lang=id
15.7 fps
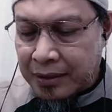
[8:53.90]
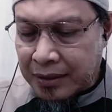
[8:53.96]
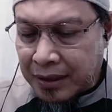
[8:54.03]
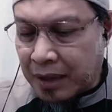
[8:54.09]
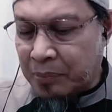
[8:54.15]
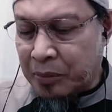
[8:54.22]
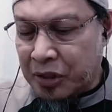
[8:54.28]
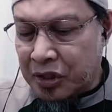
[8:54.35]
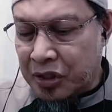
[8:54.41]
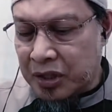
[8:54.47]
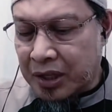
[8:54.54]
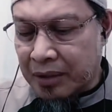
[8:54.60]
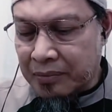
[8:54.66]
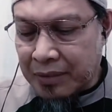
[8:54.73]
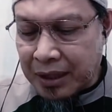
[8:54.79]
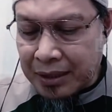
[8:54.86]
Tetapi
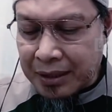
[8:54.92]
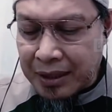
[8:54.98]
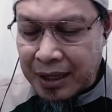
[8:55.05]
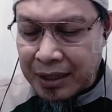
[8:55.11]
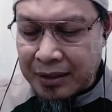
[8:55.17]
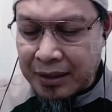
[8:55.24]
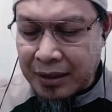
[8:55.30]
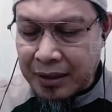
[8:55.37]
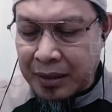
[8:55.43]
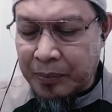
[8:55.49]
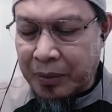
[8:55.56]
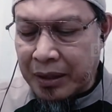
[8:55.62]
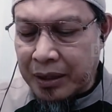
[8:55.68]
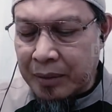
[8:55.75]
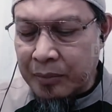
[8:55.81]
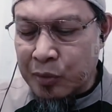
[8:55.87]
jika mereka datang
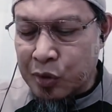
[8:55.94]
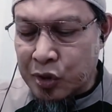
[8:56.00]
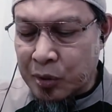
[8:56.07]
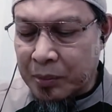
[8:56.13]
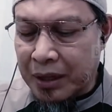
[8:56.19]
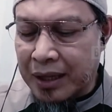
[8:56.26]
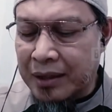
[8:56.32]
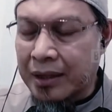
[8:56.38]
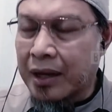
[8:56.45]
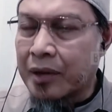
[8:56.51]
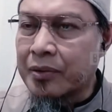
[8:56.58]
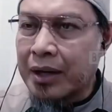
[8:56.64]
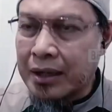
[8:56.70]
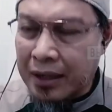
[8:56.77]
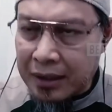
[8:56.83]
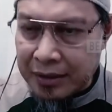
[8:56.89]
kepadamu sebagai
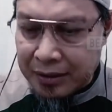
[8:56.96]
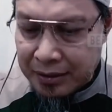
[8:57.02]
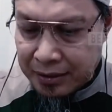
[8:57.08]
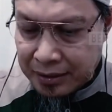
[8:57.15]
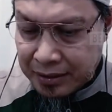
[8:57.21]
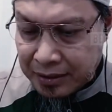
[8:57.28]
tawanan,